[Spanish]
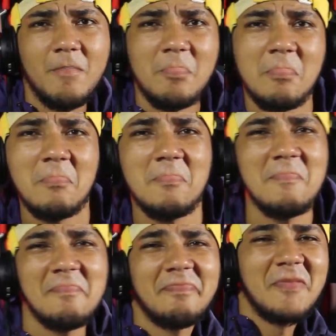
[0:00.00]
happy
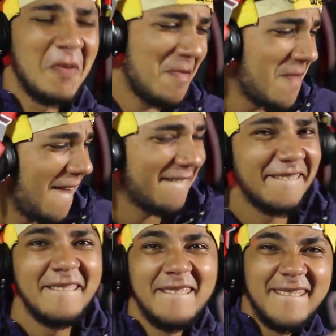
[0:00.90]
birthday. Llego a
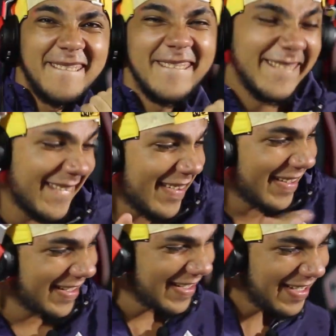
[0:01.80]
darte el de los ojos
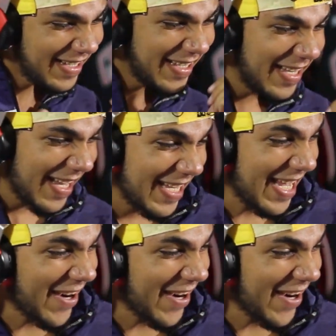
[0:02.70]
verdes.